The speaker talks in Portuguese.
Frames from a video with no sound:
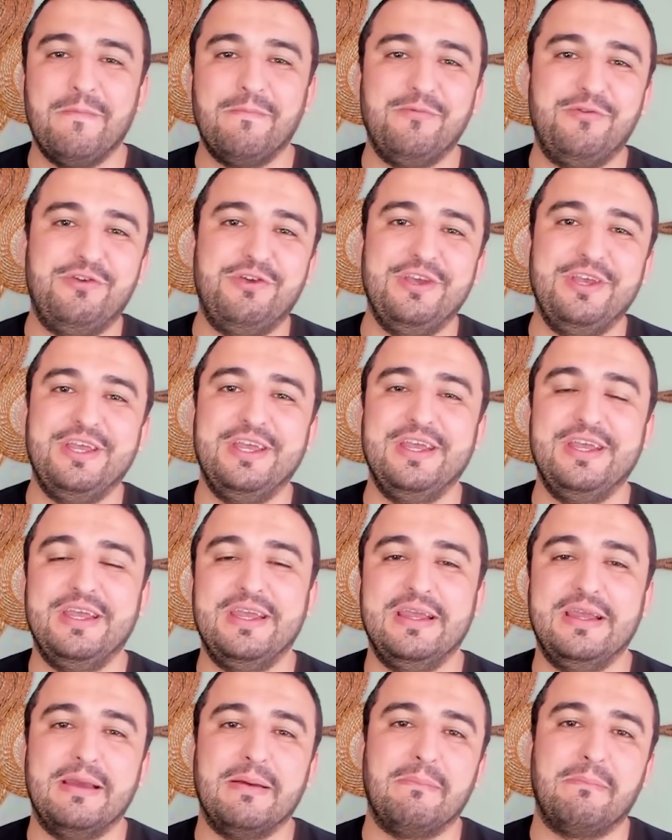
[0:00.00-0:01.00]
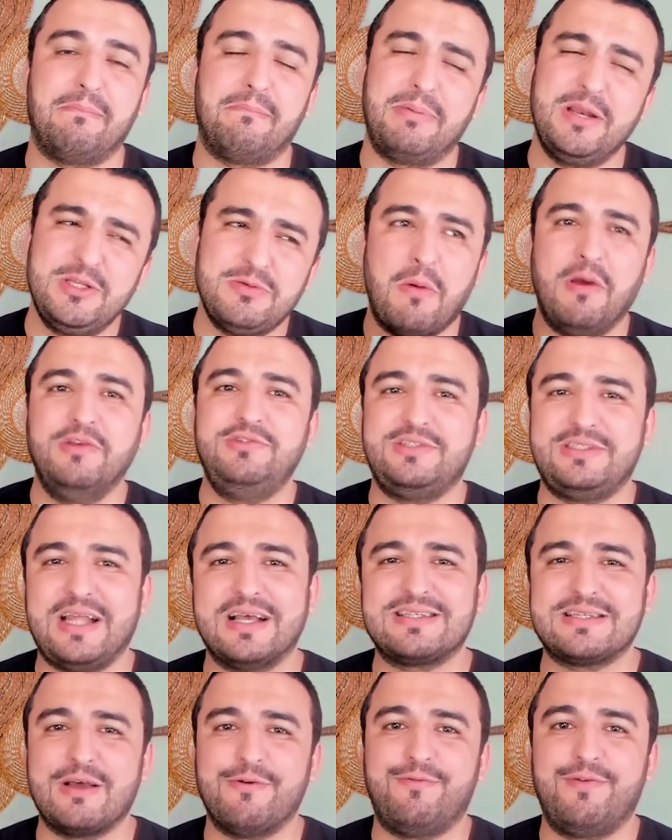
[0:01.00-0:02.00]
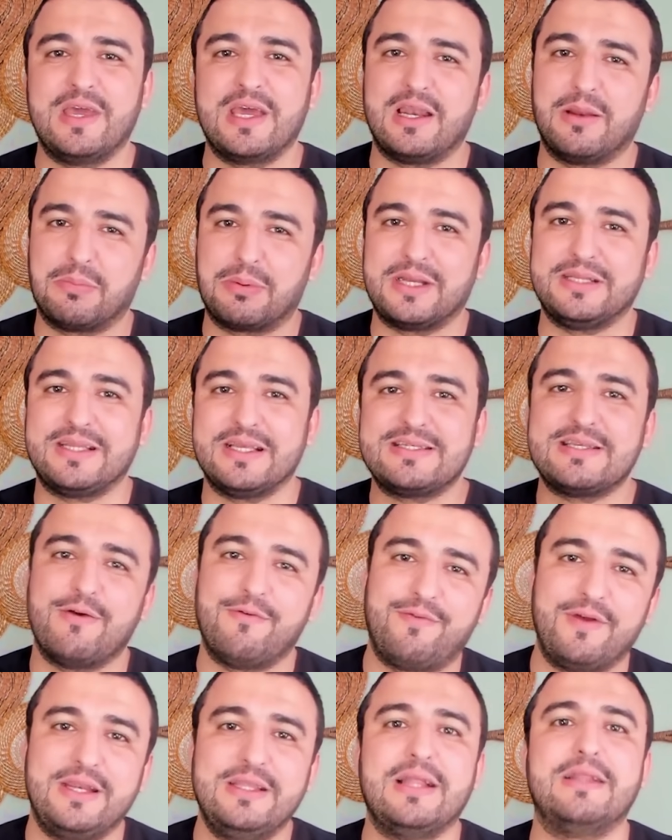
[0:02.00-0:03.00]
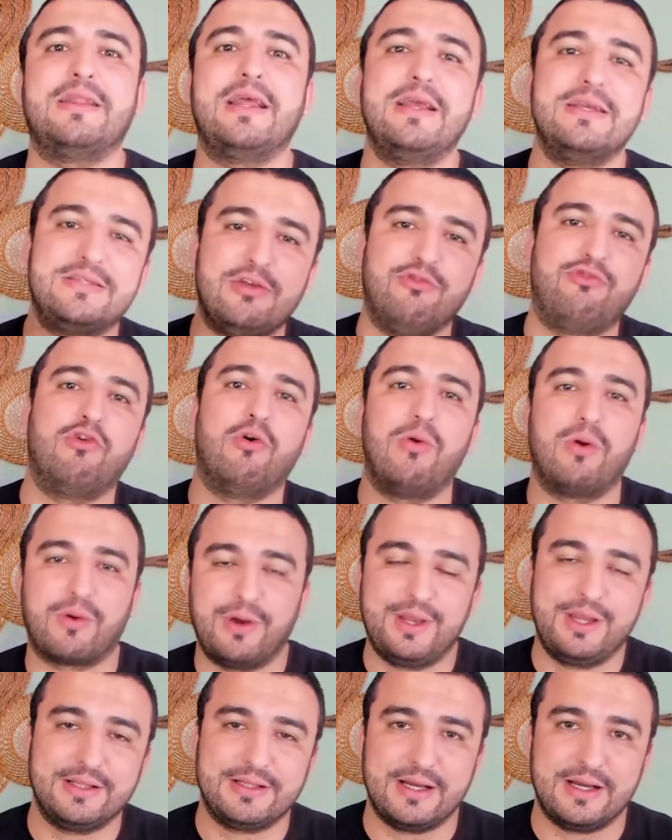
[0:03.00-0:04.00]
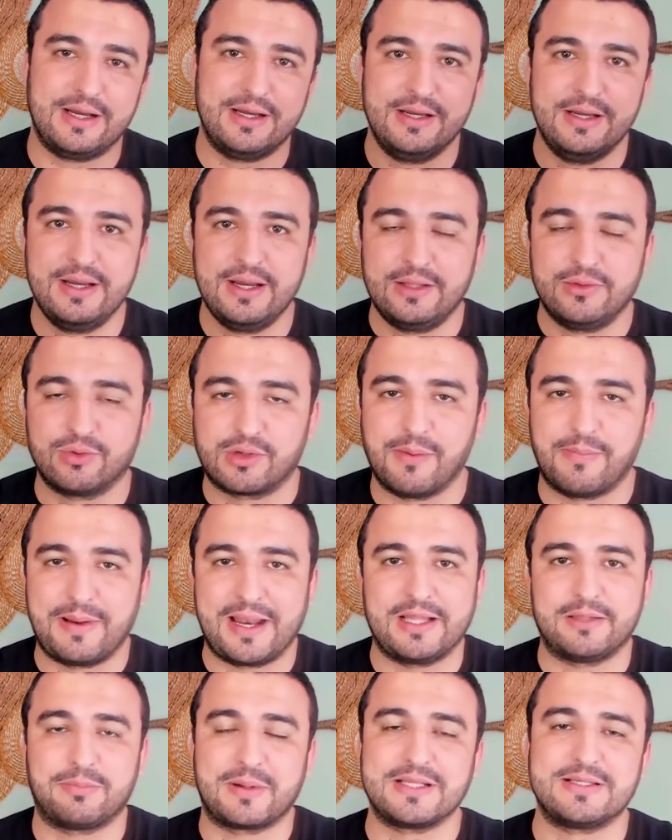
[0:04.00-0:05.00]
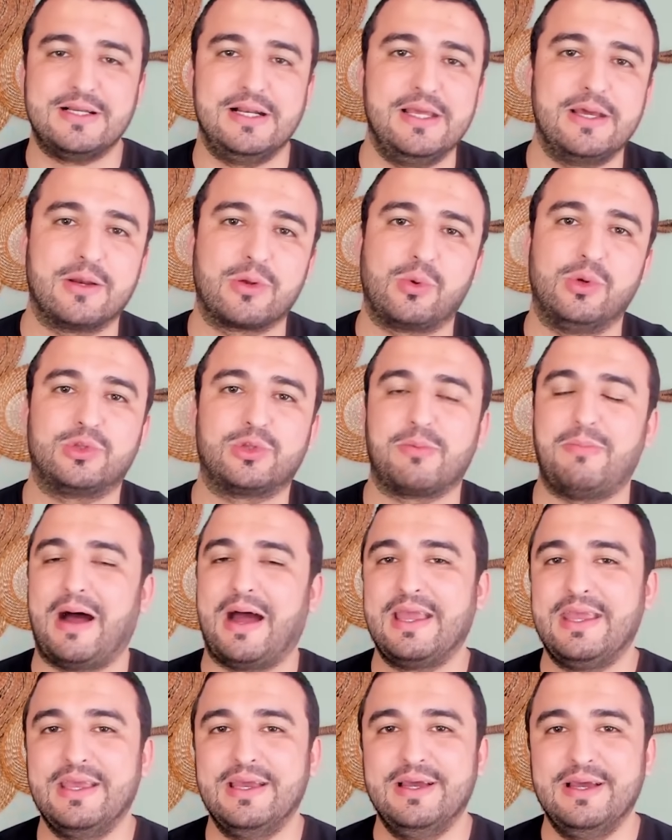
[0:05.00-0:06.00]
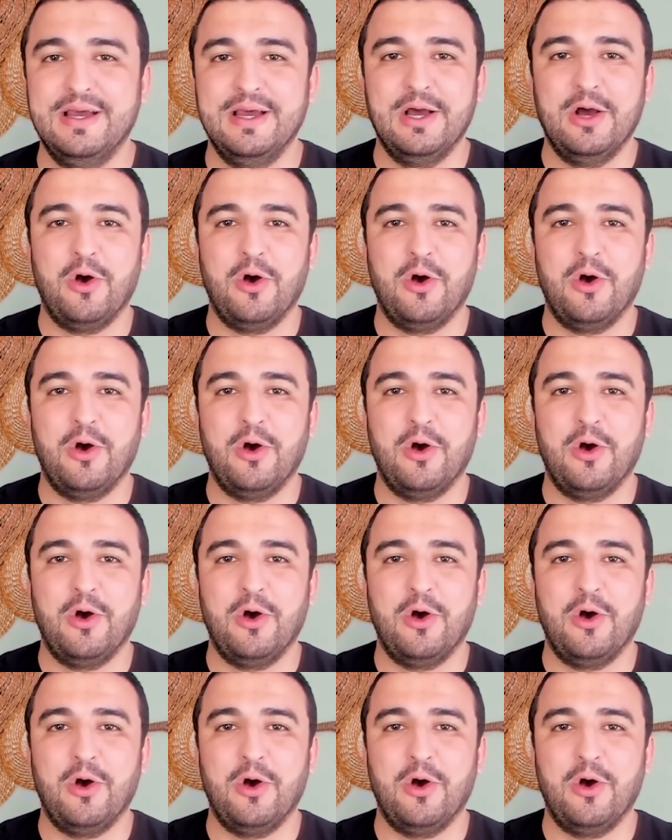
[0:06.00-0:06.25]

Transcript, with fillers: de principalmente terça-feira, né? Porque terça-feira ainda tem esse jogo aí da, do Campeonato Brasileiro contra o Bahia.